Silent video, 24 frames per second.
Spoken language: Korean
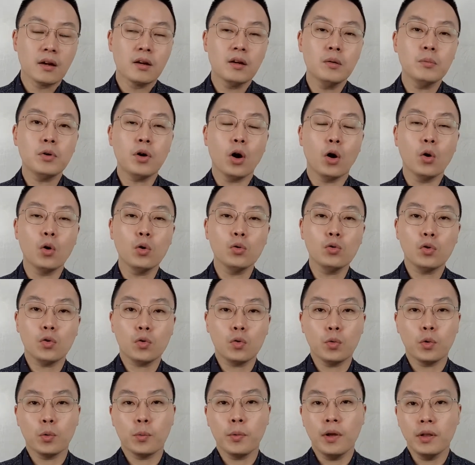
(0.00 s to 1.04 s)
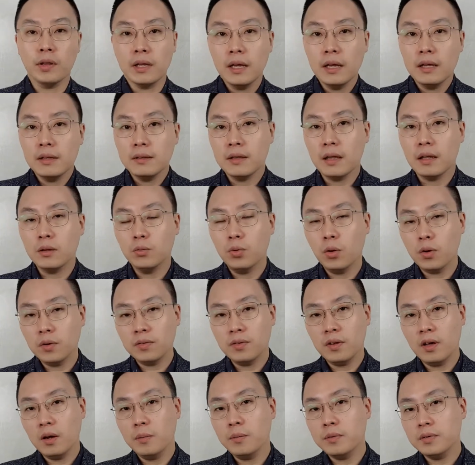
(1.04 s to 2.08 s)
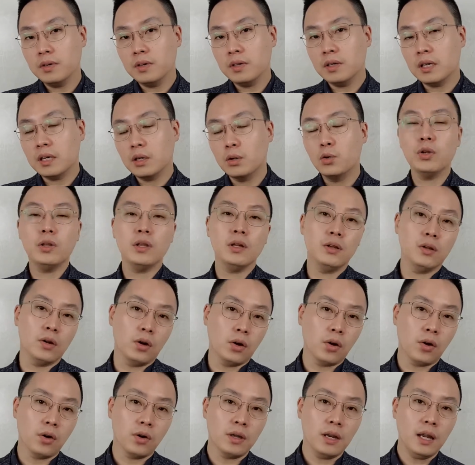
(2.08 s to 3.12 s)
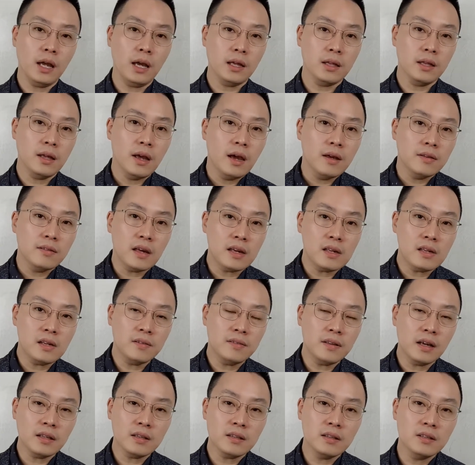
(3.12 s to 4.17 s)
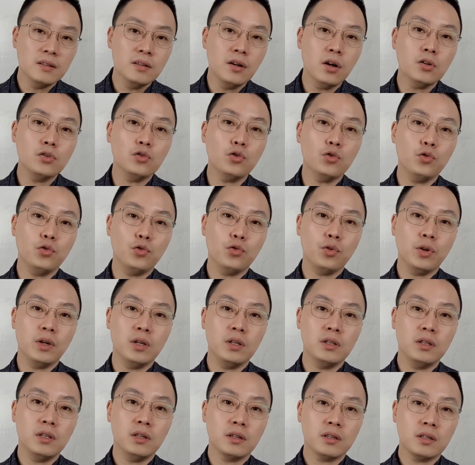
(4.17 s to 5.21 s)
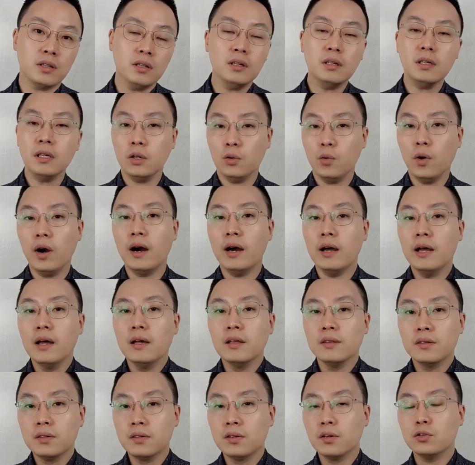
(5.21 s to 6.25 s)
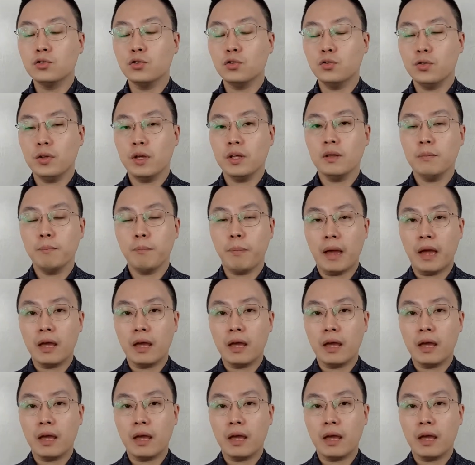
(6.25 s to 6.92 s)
그럼 결론적으로 보면 네트워크 사업에서의 리크루팅 영역이란 사실상 들어줄 수 있는 끈기와 들어줄 수 있는